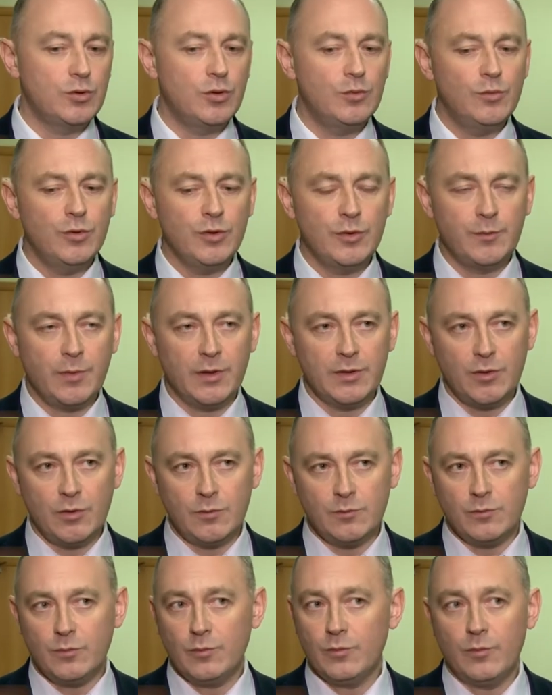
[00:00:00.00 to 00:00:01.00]
кто будет
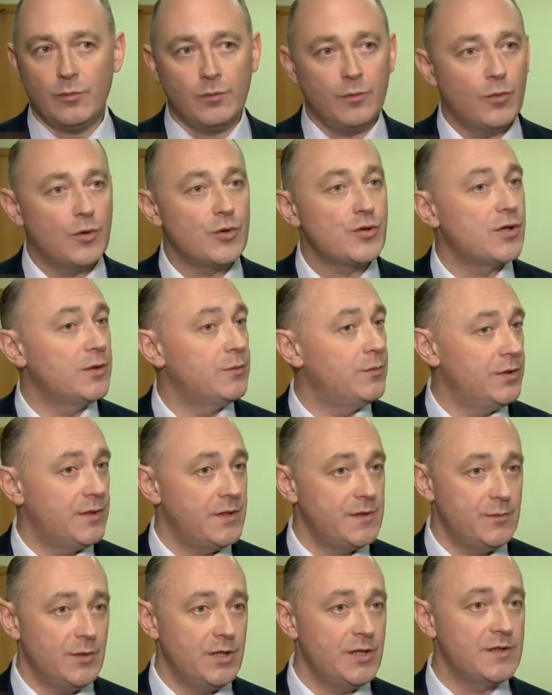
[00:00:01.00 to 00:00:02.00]
потом, может
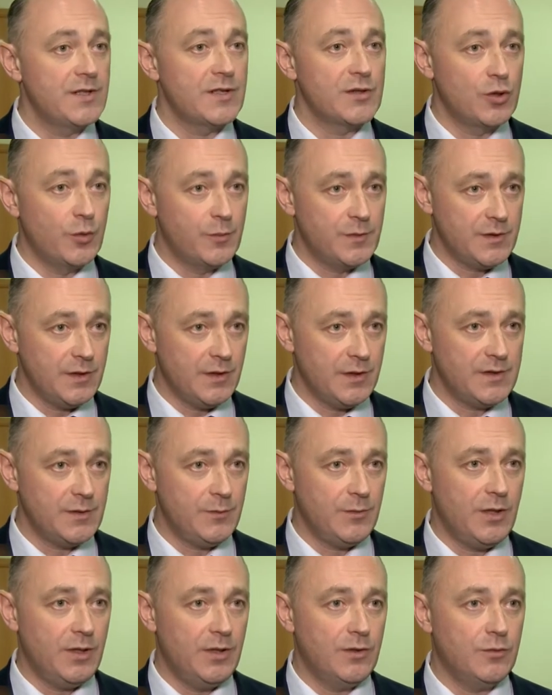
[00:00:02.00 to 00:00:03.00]
быть, измениться собственник
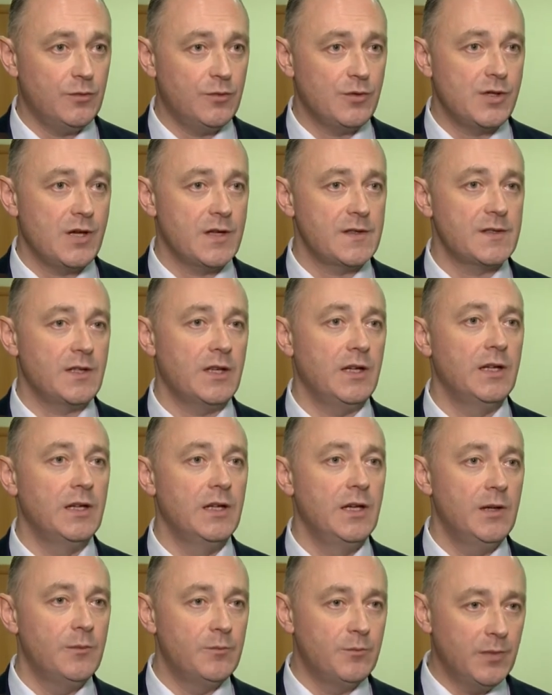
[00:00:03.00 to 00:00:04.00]
земельного участка,
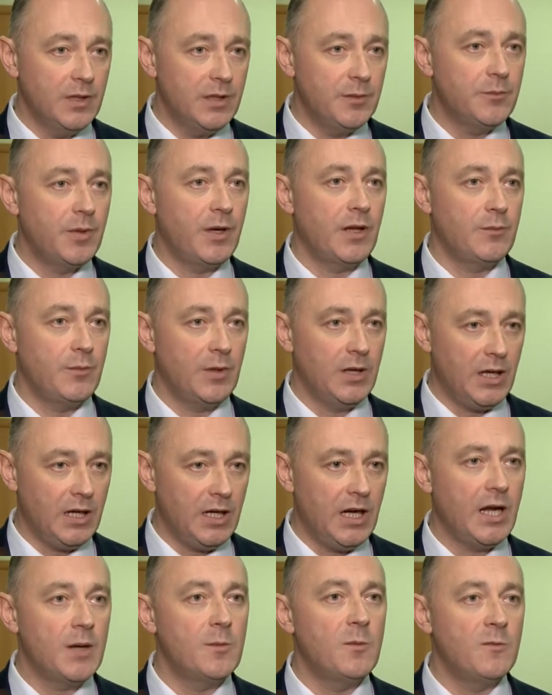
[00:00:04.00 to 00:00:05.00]
мы
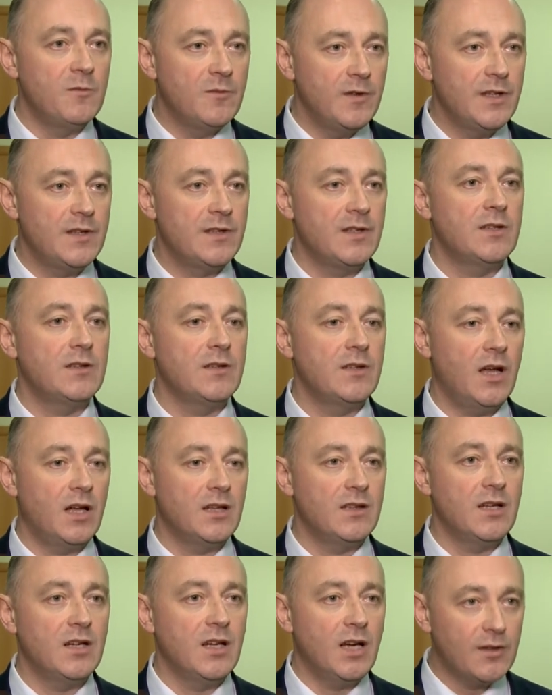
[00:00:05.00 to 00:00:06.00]
предполагаем выйти
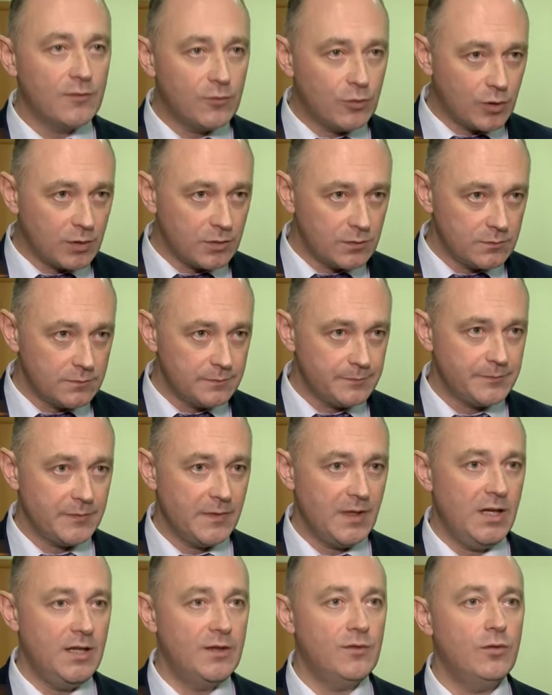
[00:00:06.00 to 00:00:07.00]
на договор
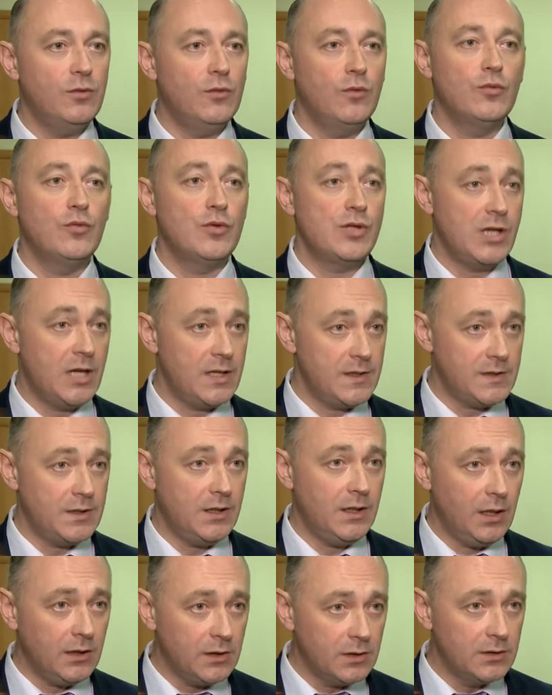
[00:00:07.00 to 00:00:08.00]
долевого
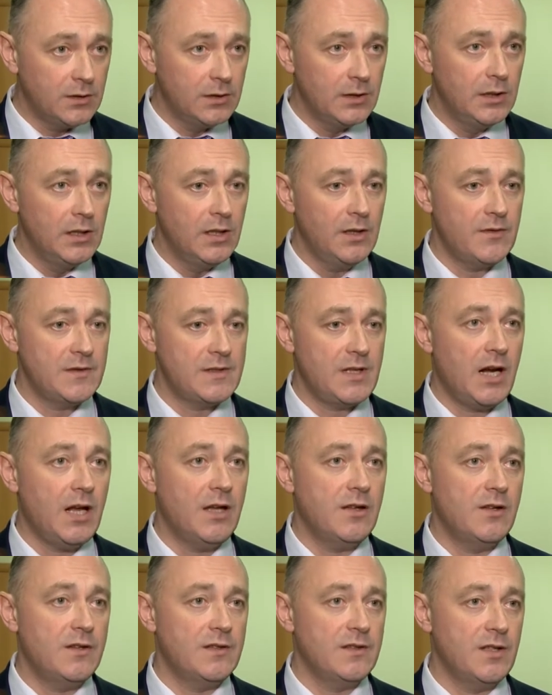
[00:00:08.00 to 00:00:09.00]
участия в
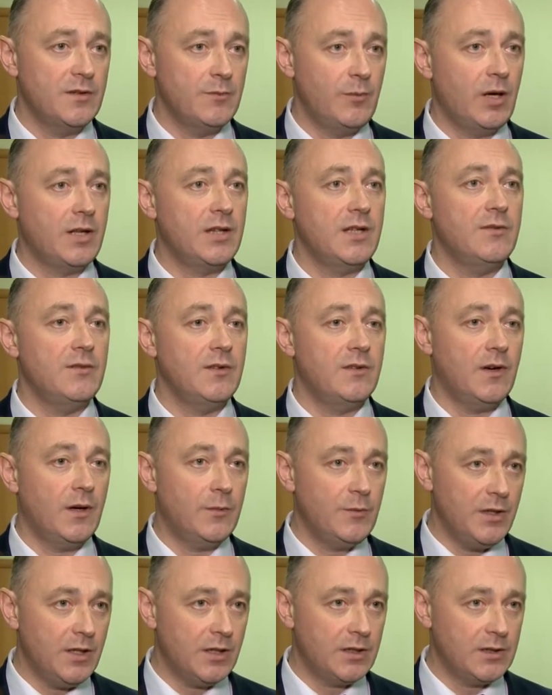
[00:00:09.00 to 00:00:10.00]
строительстве
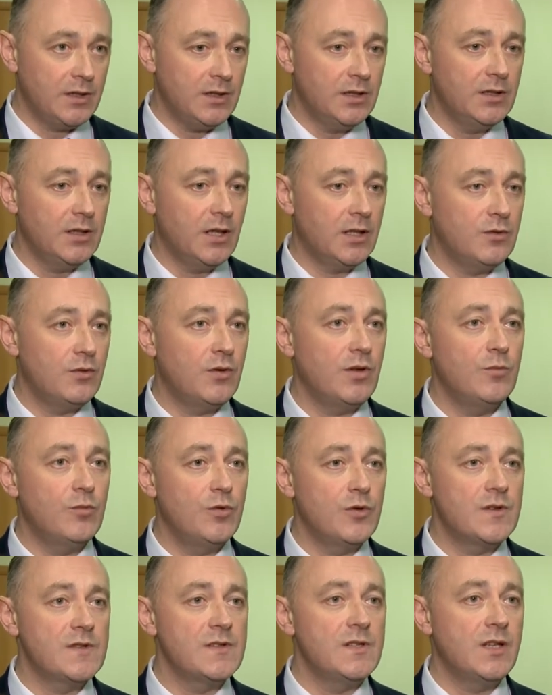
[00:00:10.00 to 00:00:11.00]
спортивного объекта, который
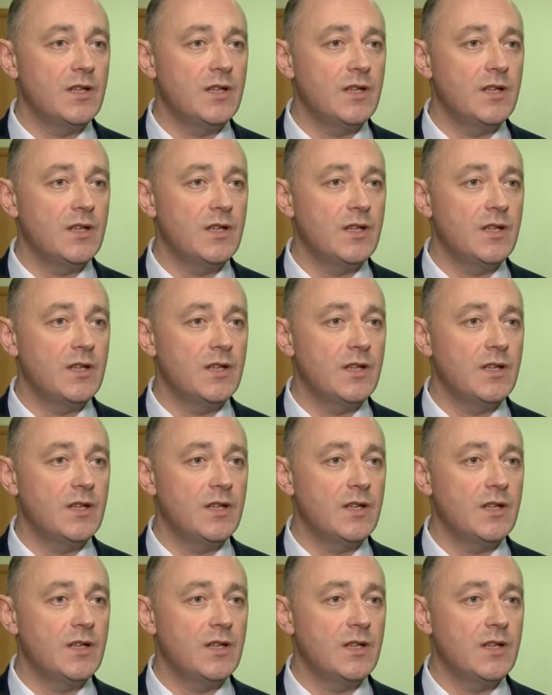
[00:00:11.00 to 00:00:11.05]
будет